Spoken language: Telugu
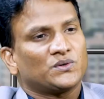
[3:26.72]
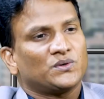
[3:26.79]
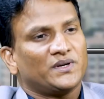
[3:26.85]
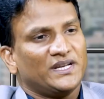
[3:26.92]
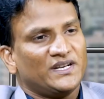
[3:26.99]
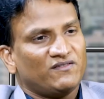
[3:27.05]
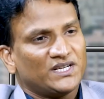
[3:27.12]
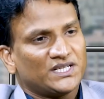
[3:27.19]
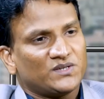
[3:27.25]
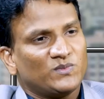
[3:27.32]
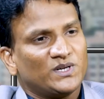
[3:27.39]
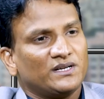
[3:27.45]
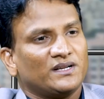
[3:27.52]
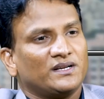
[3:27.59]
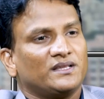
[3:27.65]
సో
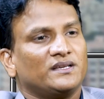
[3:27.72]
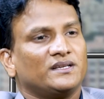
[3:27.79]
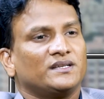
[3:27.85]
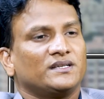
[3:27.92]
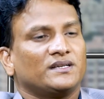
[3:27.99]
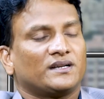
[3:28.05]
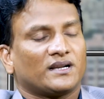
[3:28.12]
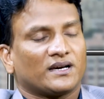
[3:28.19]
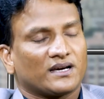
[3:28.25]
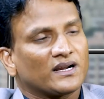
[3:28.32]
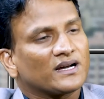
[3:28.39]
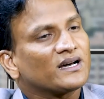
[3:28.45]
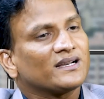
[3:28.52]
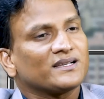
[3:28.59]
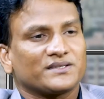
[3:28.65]
ఇన్వెస్ట్మెంట్ అనేది
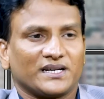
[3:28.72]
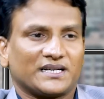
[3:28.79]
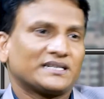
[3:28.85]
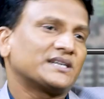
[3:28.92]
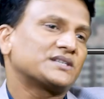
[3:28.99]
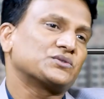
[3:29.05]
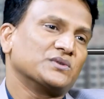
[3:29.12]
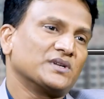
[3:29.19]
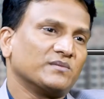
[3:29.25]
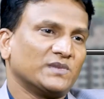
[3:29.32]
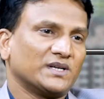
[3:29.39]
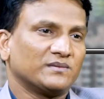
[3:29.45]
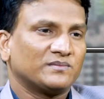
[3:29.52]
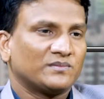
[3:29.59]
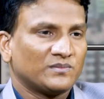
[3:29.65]
రకరకాల సెక్టర్స్ ఉన్నాయి
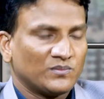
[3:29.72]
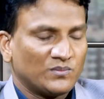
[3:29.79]
మేడం